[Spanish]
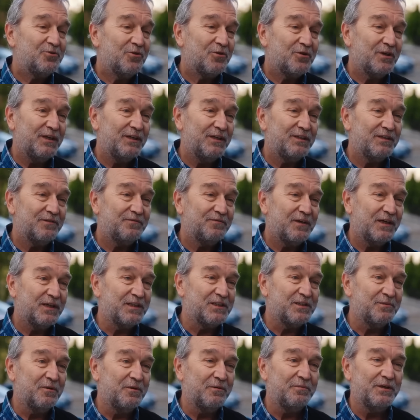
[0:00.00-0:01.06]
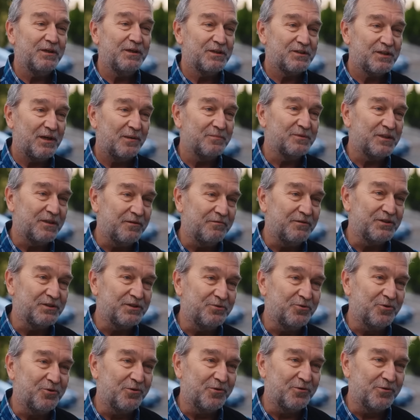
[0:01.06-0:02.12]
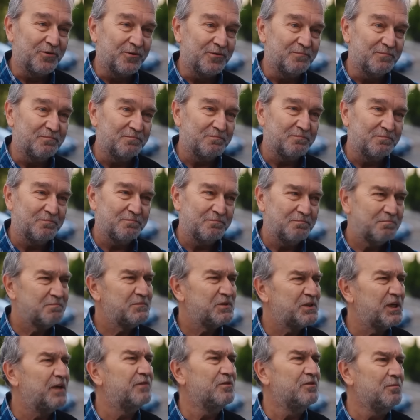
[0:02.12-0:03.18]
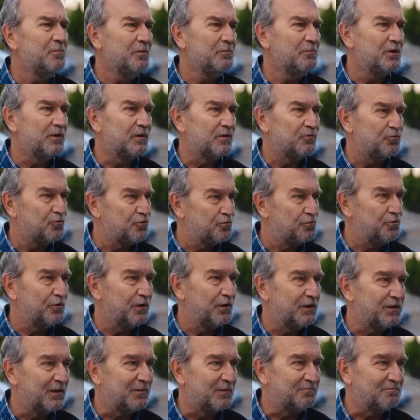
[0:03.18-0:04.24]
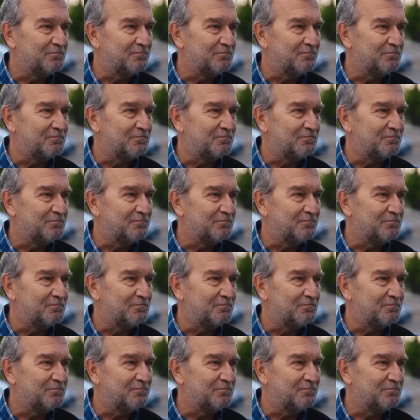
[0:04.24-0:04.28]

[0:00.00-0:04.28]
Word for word: proporciona un telón de fondo rico y envolvente para el desarrollo de su relación.